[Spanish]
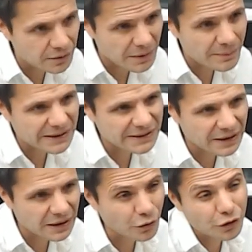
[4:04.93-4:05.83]
Me parece
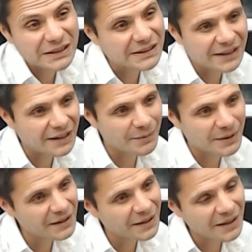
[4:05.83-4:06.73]
que no
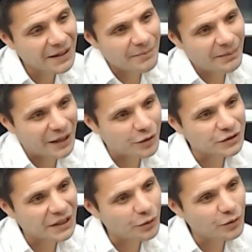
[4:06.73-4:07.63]
necesariamente para
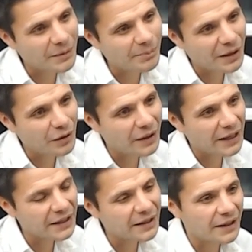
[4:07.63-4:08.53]
conseguir un empleo
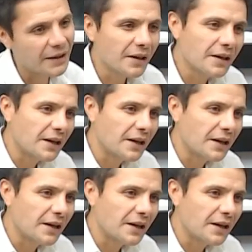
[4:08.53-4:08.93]
hay que